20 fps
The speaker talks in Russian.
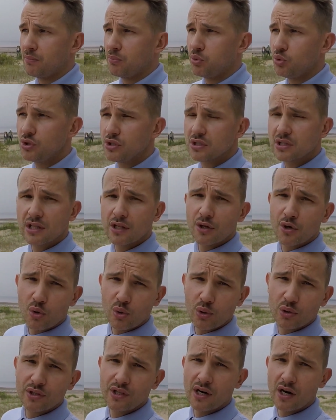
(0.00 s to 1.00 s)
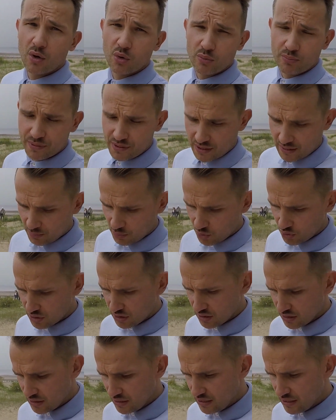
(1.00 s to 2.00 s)
будет ли роллдаун, потому
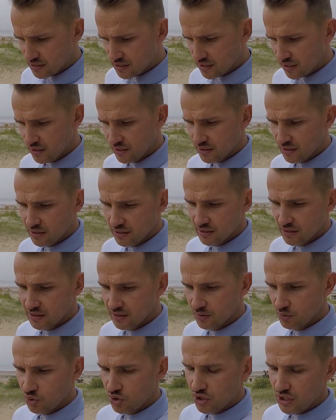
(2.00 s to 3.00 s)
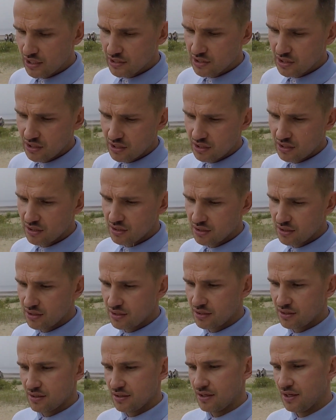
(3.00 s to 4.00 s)
что если участники
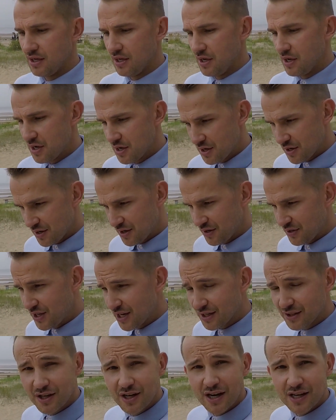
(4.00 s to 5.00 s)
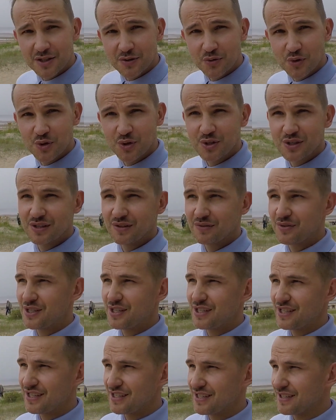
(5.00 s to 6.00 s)
э, не отказываются и
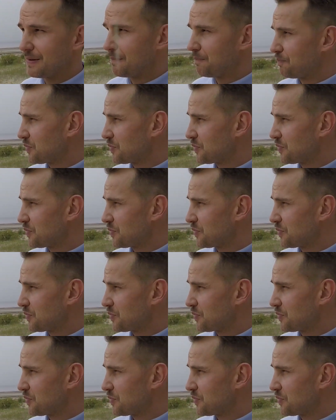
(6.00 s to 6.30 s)
все